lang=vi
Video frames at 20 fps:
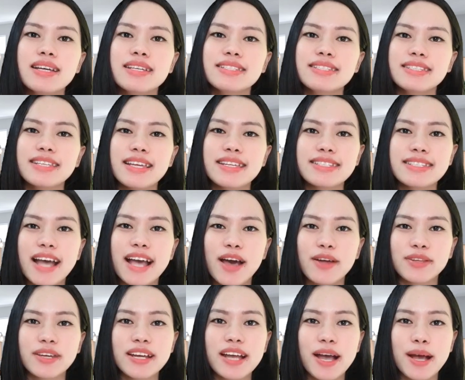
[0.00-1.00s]
Xin chào
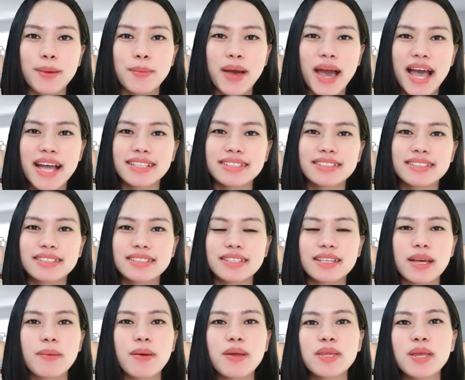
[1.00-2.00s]
tất cả các
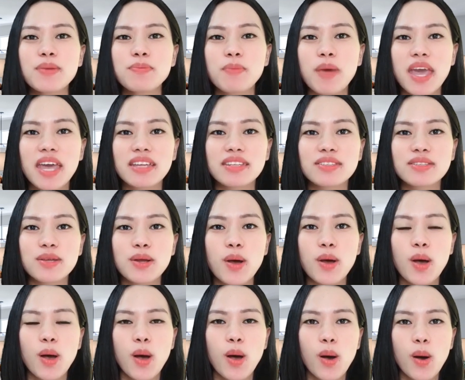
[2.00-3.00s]
bạn thân mến.
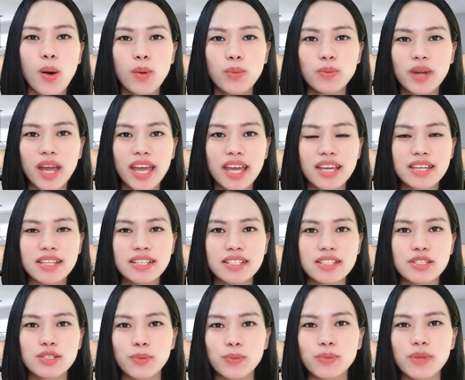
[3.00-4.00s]
Hôm nay
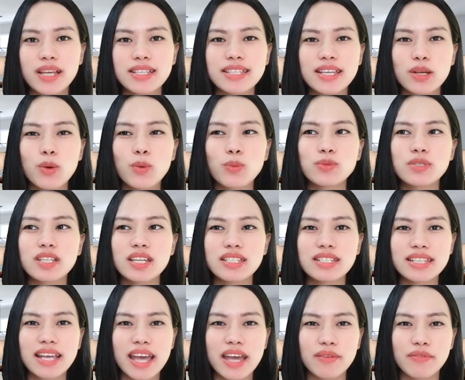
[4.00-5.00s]
chúng ta sẽ cùng chia
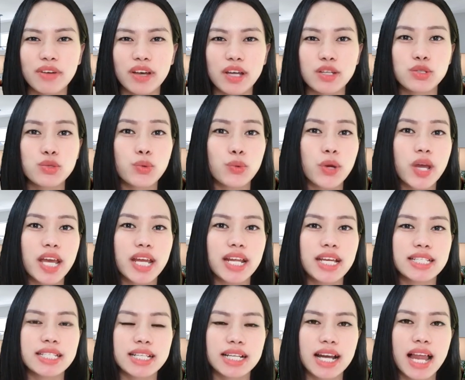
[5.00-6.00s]
sẻ về cái chủ đề đấy
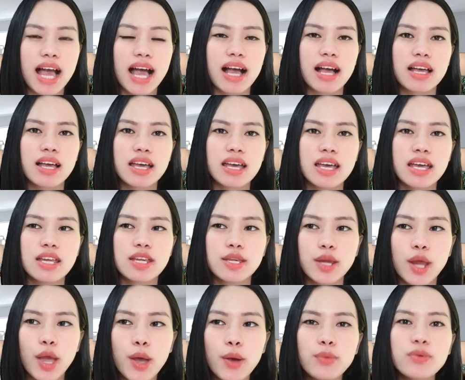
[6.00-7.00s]
chính là
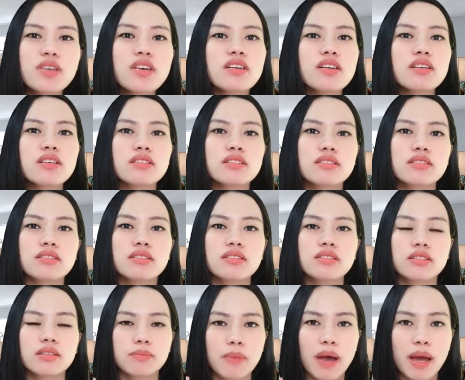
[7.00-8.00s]
nếu như
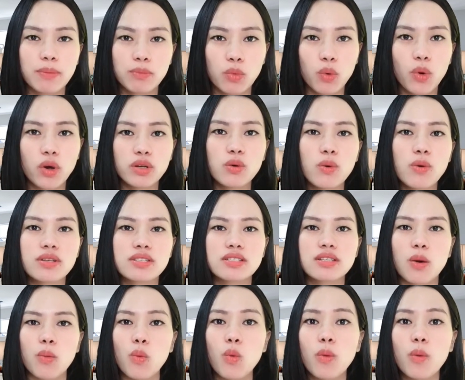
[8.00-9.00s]
bạn muốn cuộc
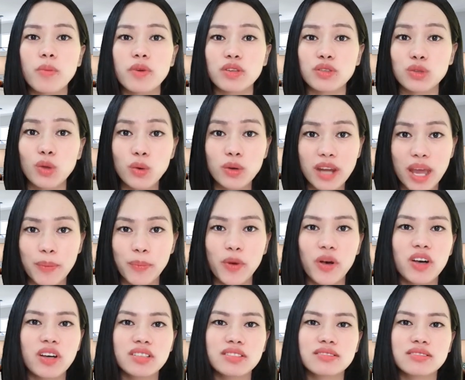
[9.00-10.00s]
sống của mình tốt đẹp
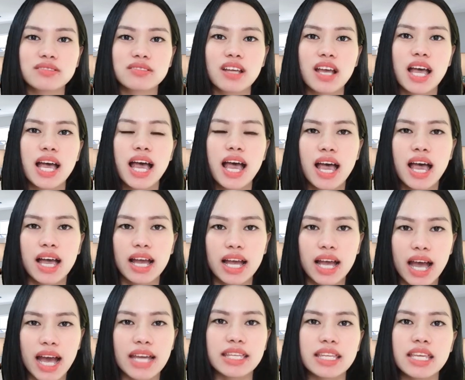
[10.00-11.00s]
hơn,
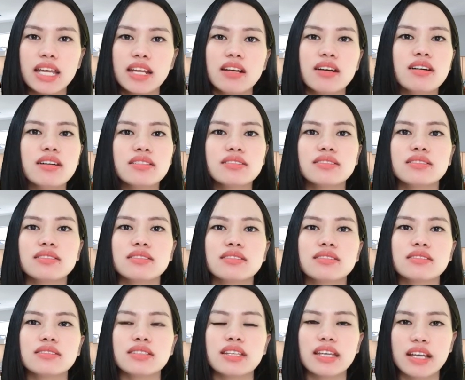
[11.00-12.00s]
cải thiện hơn
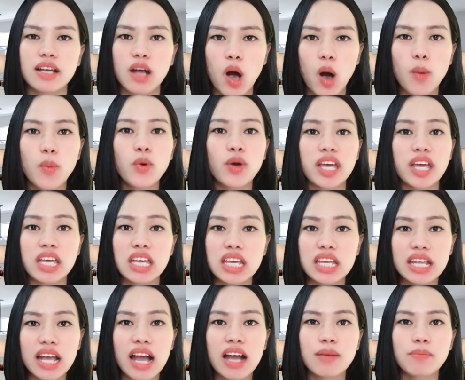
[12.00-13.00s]
thì có một cái kỹ
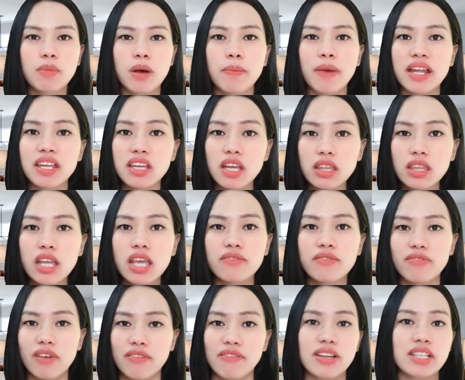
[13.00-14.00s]
năng mà bạn nhất định
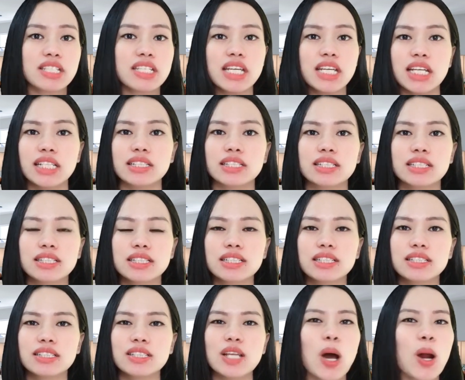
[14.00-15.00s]
phải phát triển.
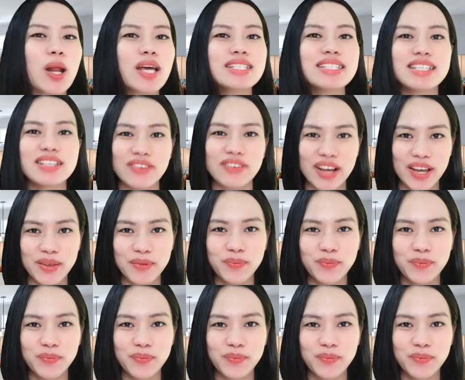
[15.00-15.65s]
Đó là gì vậy?